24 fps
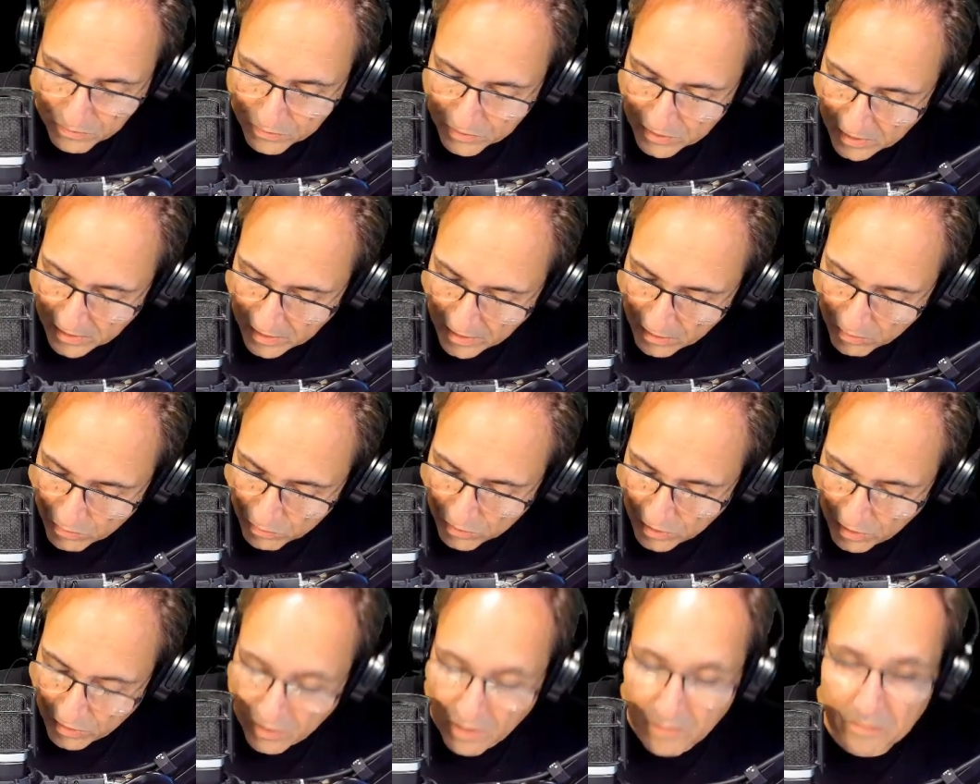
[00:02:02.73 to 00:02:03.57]
a
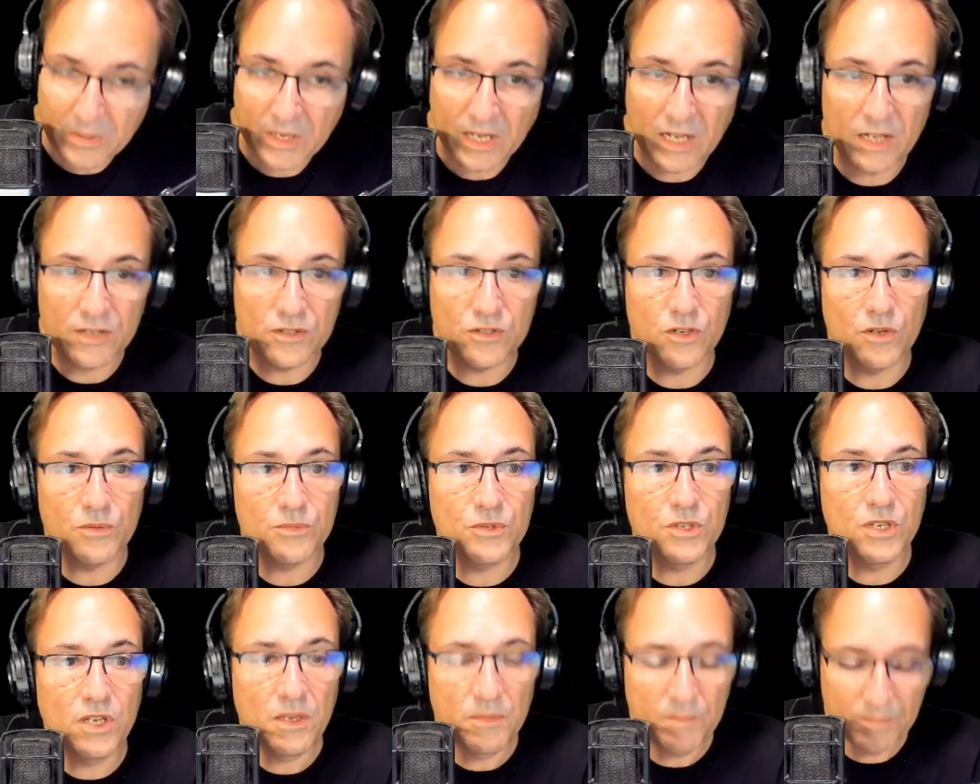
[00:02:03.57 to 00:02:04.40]
ejecutar una aplicación,
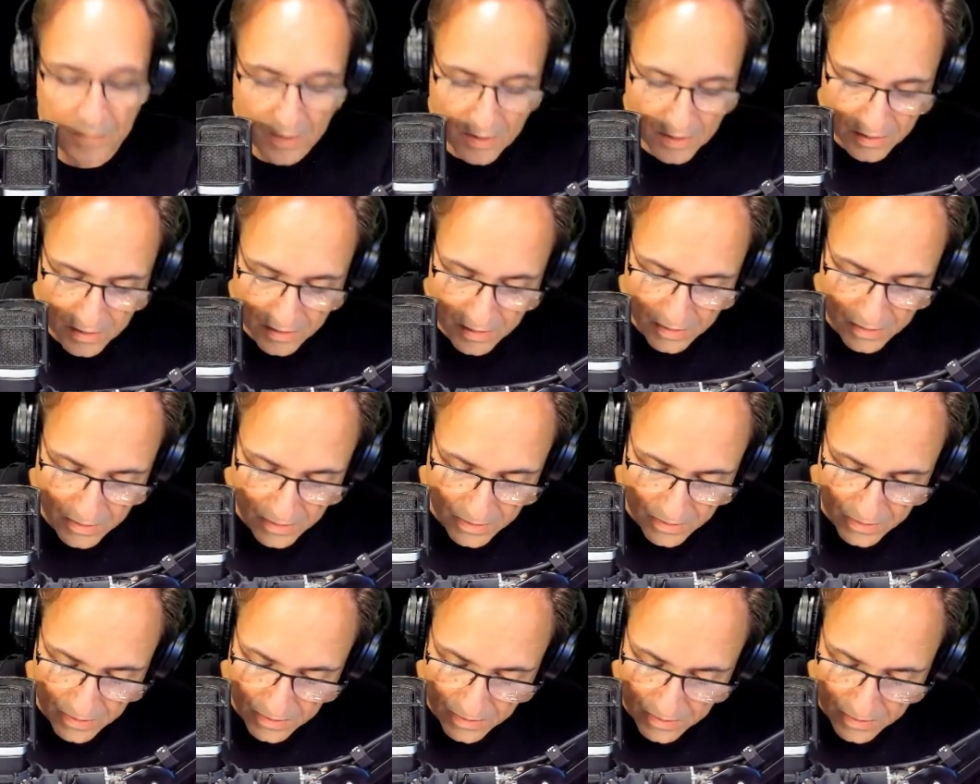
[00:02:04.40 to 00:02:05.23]
¿sí?
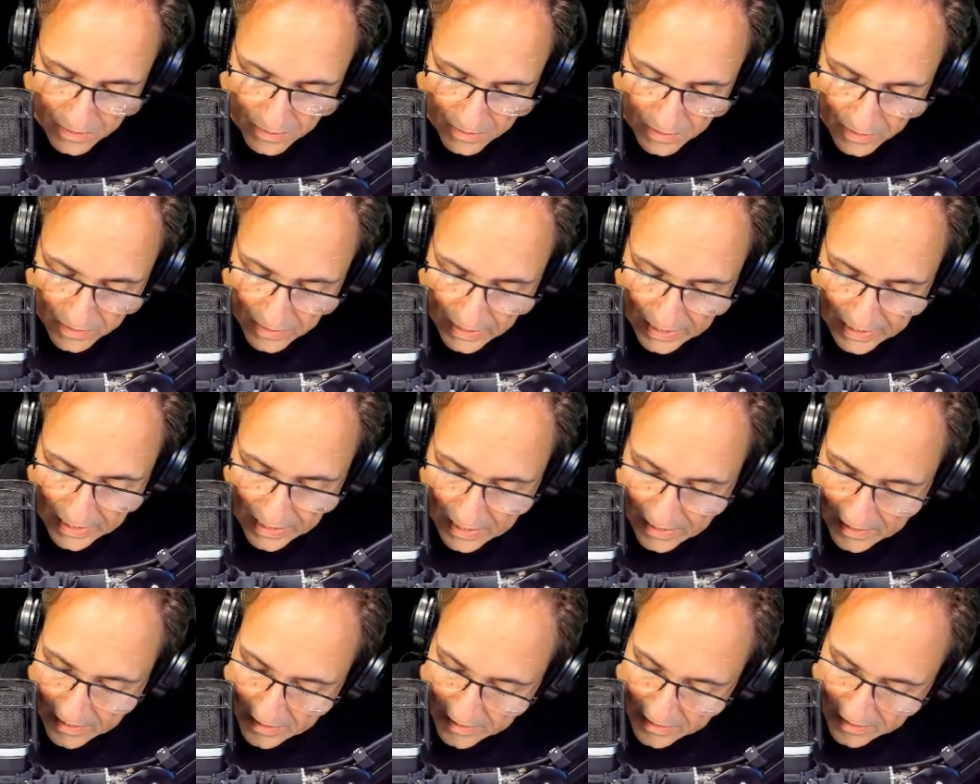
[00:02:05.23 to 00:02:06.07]
Tendría que
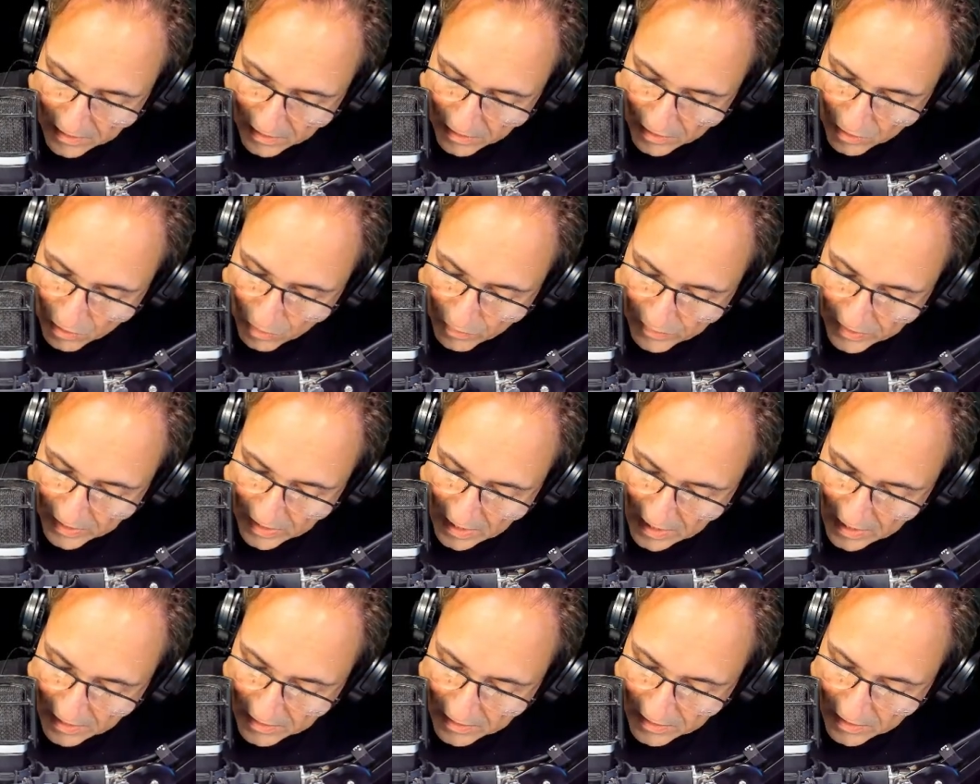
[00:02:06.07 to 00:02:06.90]
agarrar y,
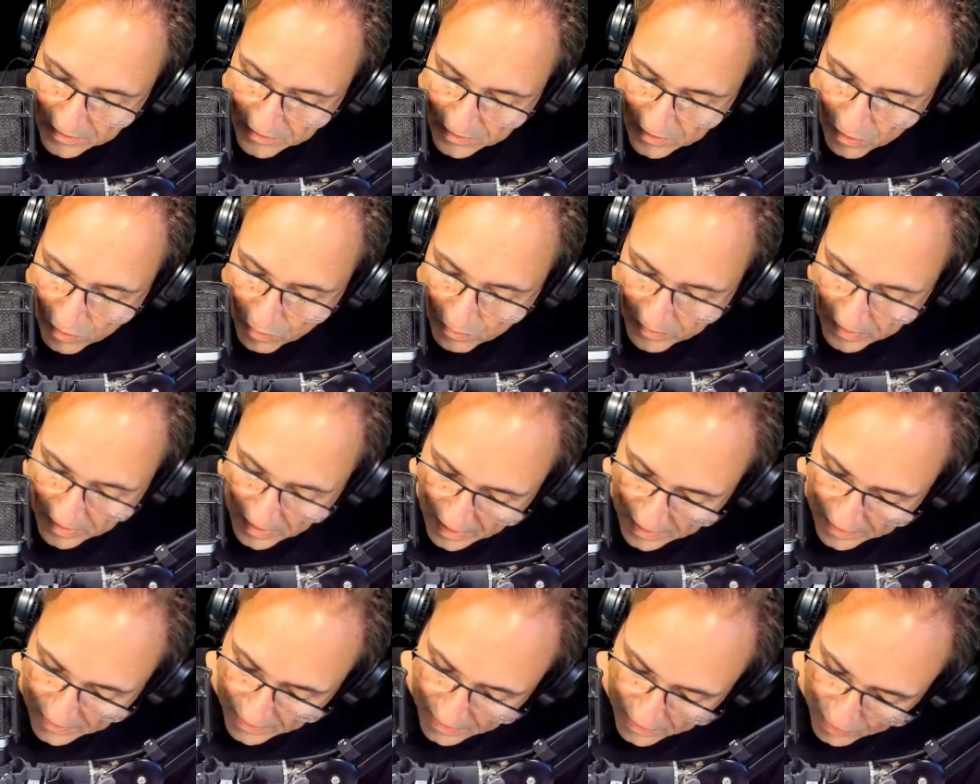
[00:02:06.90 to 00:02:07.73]
olvidar y hacer
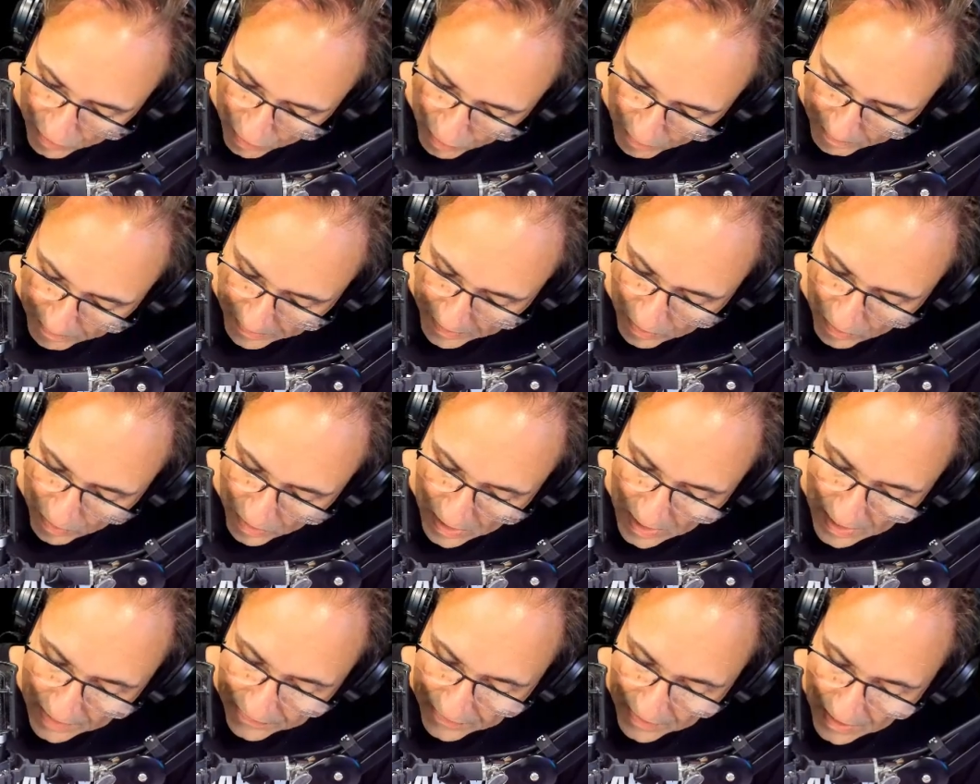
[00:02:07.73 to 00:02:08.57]
olvidar de esto. Pero el
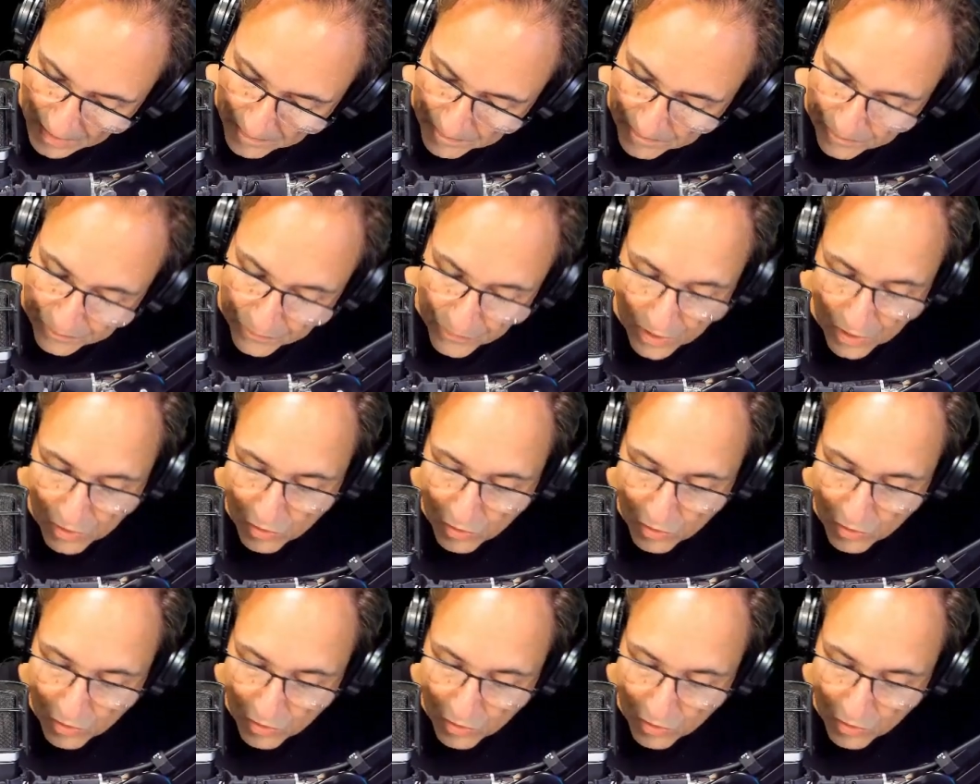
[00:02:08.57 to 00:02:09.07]
anda, lo